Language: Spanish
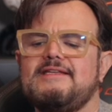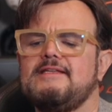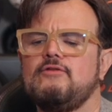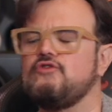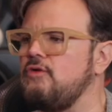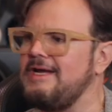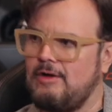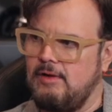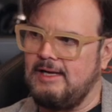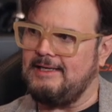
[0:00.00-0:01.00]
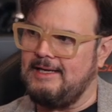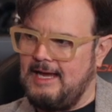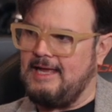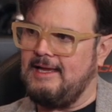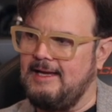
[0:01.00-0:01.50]
y haciendo todo eh,
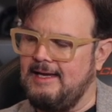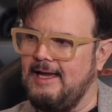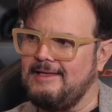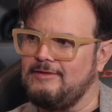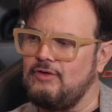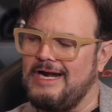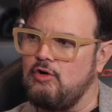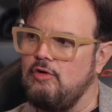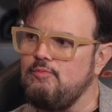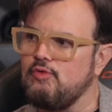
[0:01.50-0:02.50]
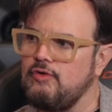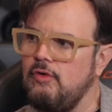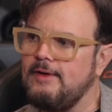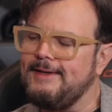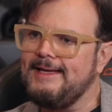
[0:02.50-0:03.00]
adentro de la compu, ¿no?